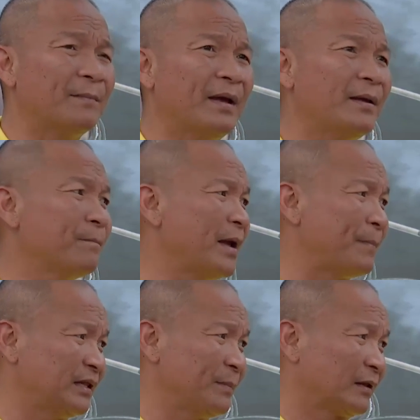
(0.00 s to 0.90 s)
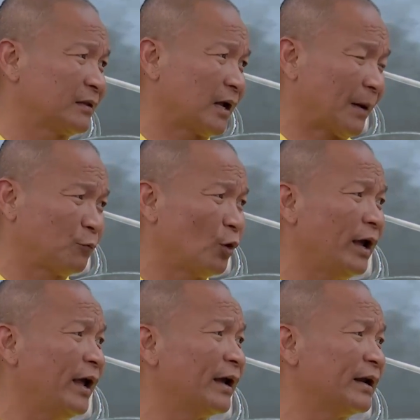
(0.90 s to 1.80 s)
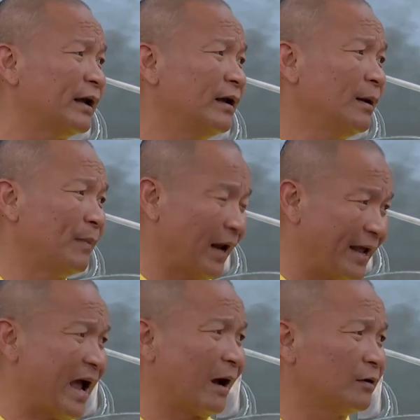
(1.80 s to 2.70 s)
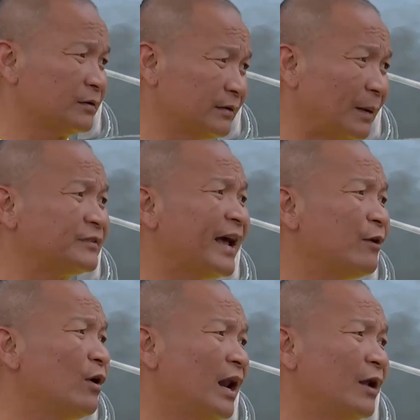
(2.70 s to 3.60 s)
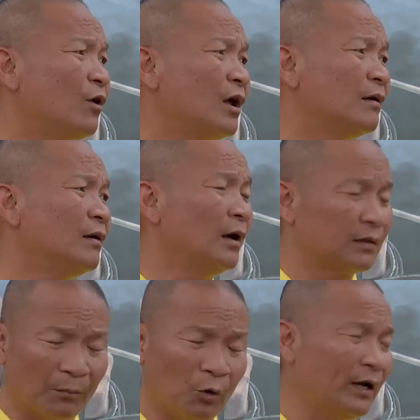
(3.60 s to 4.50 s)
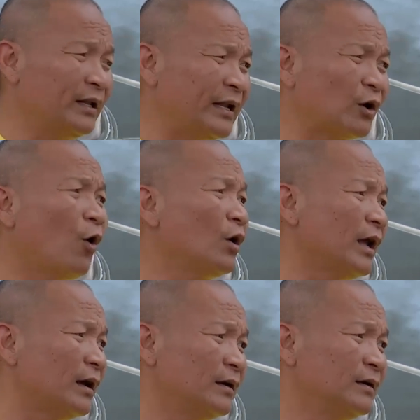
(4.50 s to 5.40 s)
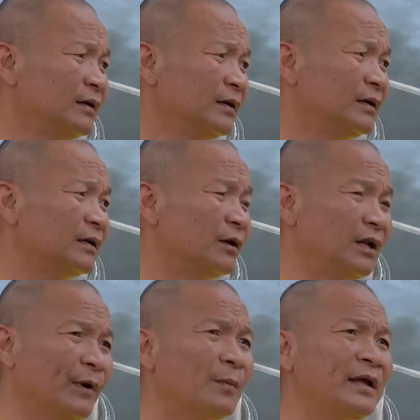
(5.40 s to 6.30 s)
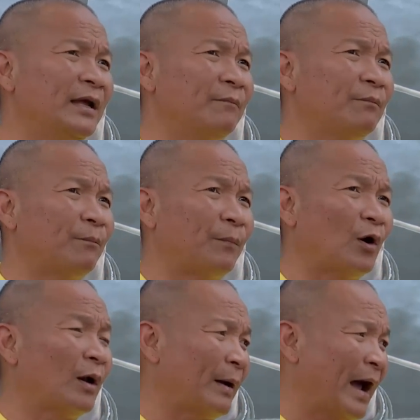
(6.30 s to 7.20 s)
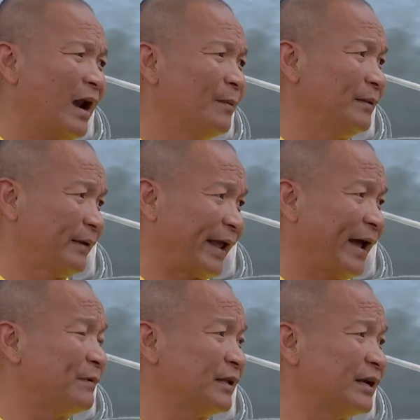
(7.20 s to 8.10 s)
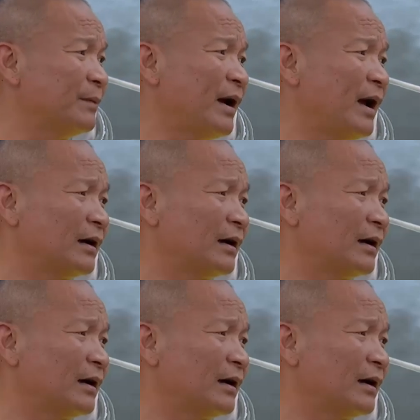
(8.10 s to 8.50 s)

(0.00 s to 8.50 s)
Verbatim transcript: ไม่ปฏิบัติกับตัวเองนะมันหลายอย่างลำไส้ด้วยอะไรด้วยทั้งหมดในท้องเนี่ยเดี๋ยวนี้มันก็มีพอหายแล้วมีแก๊สมันจะเยอะมา